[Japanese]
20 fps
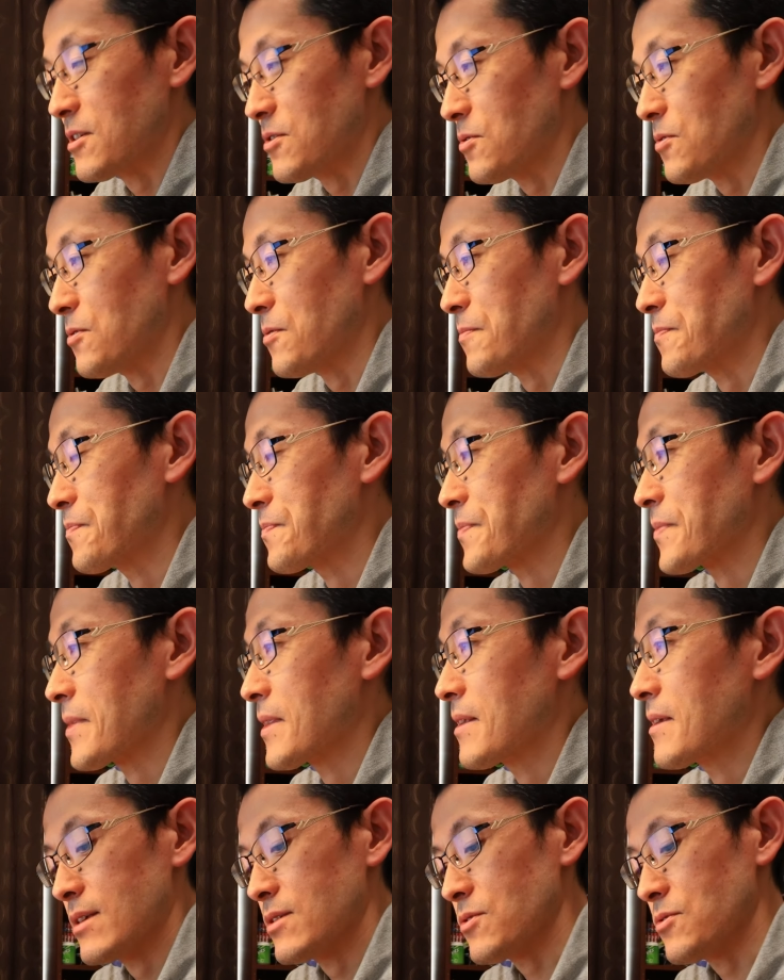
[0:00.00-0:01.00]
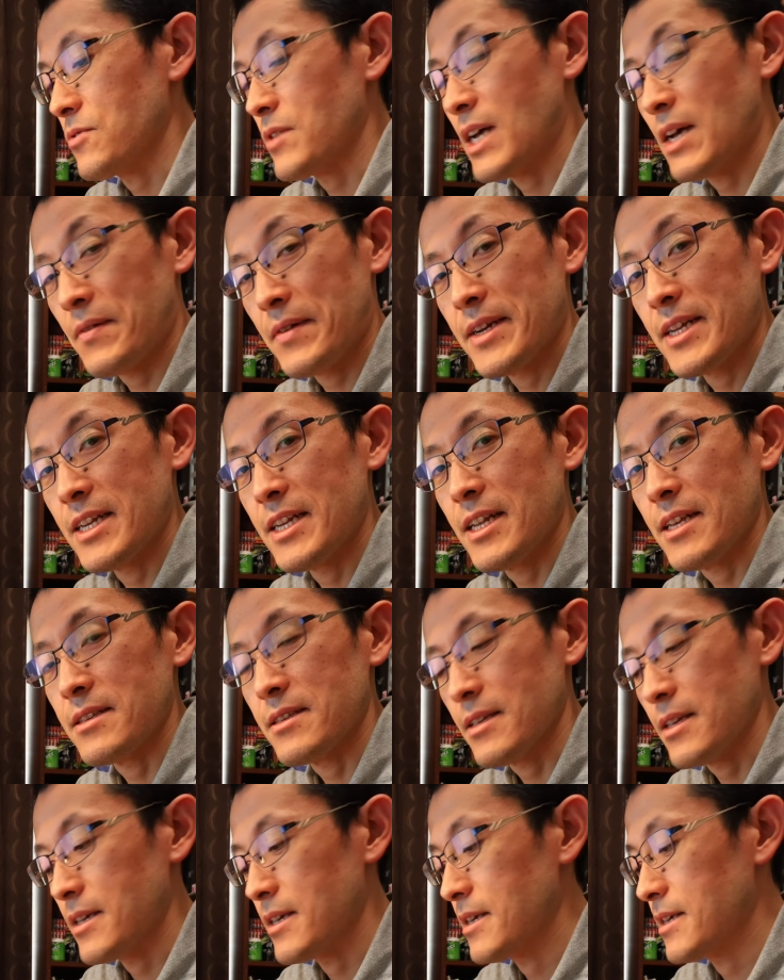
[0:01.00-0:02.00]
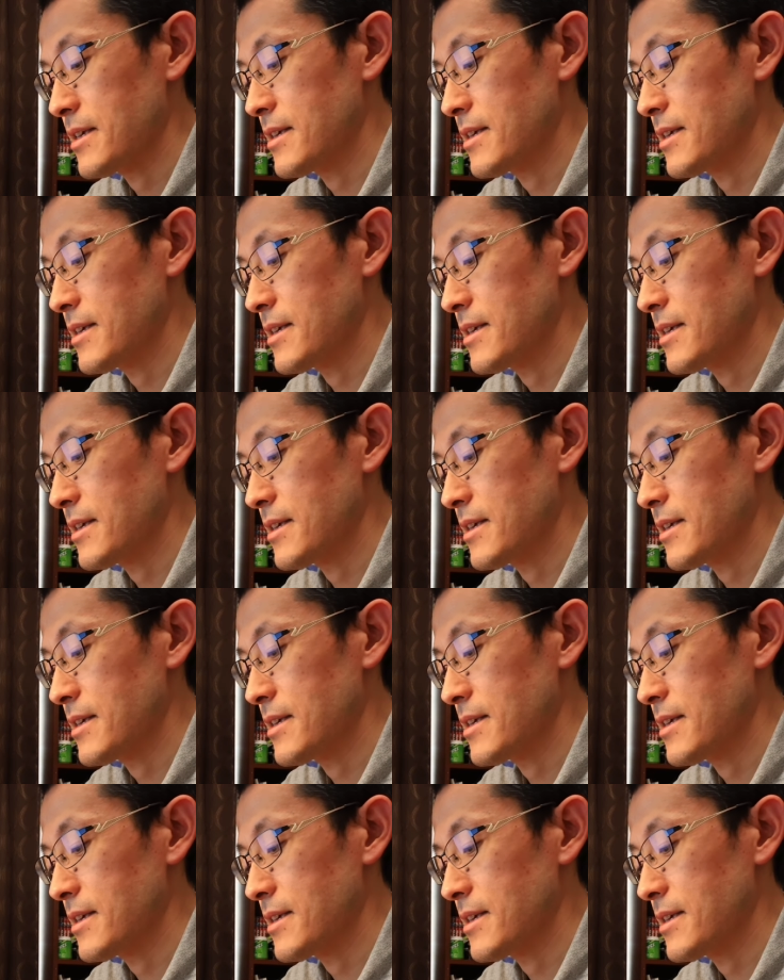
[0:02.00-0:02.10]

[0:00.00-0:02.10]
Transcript: けどその代わりにですね